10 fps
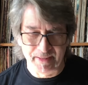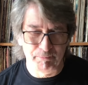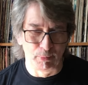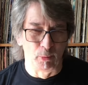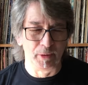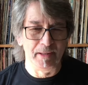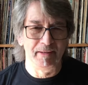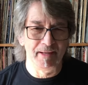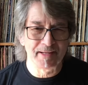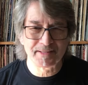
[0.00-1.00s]

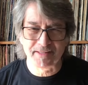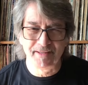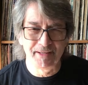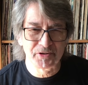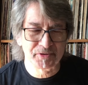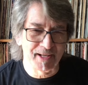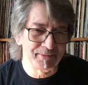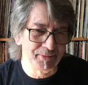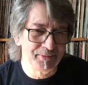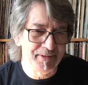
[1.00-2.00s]
brodelte es in der
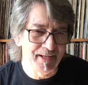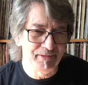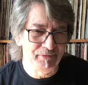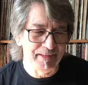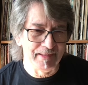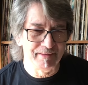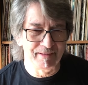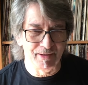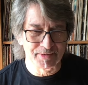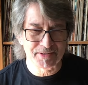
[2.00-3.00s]
Stadt und die
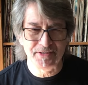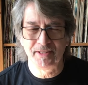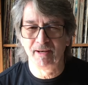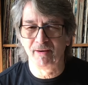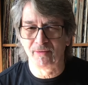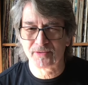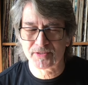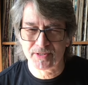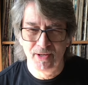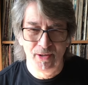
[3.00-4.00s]
entwickelten aus sich
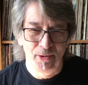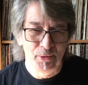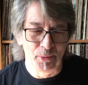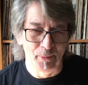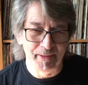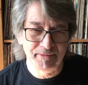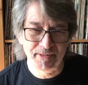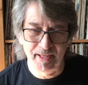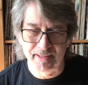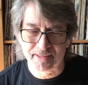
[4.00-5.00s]
heraus neue
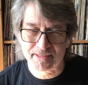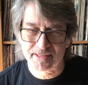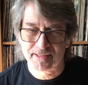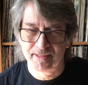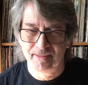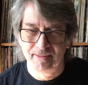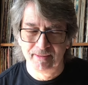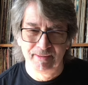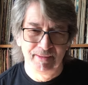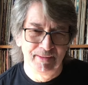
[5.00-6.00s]
Trends.
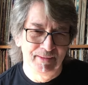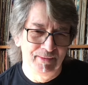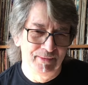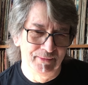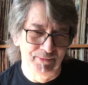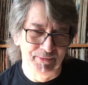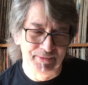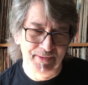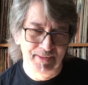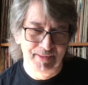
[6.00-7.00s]

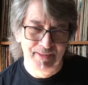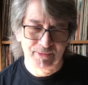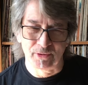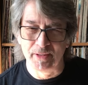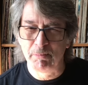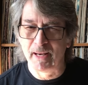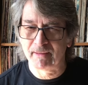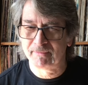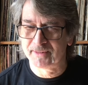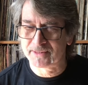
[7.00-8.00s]
Und Conny
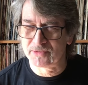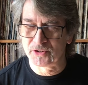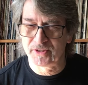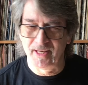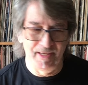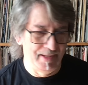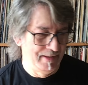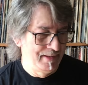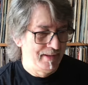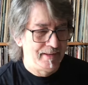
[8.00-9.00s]
Plank war zur Stelle.
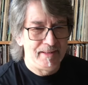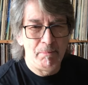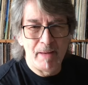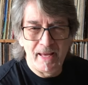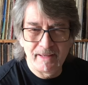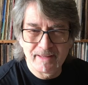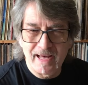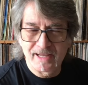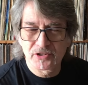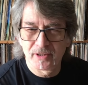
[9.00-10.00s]
Die Band
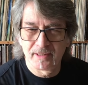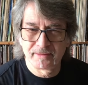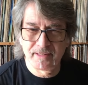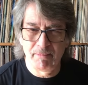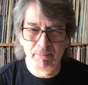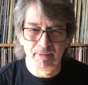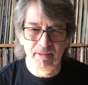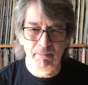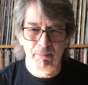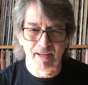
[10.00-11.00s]
Ashra
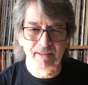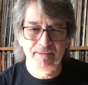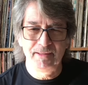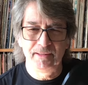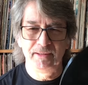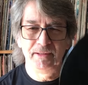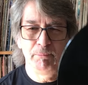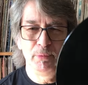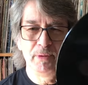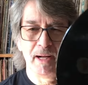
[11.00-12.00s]
Temple brachte ihr
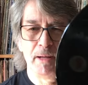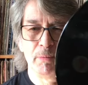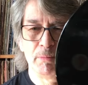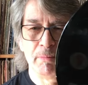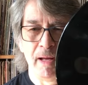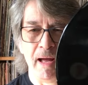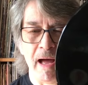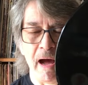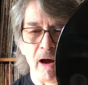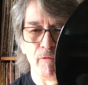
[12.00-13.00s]
Debütalbum
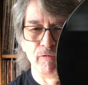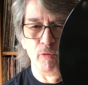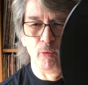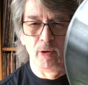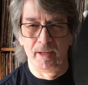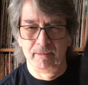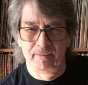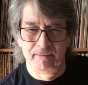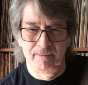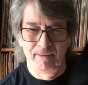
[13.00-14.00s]
Auf Ohr
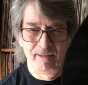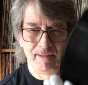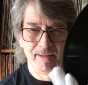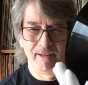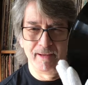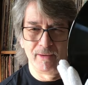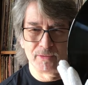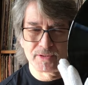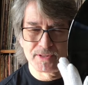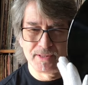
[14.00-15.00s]

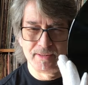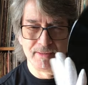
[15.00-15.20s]
heraus.